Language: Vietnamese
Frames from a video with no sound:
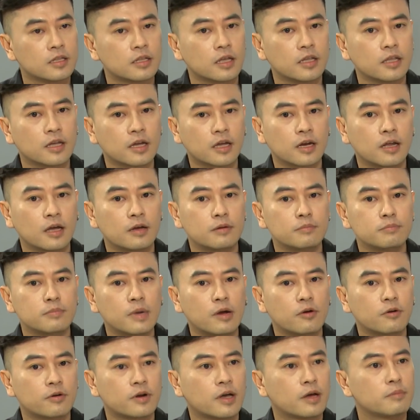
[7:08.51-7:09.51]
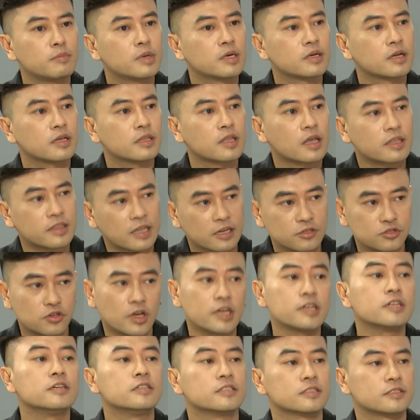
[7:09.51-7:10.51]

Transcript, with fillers: thì những cái đó màu đó mình có thể tẩy xóa được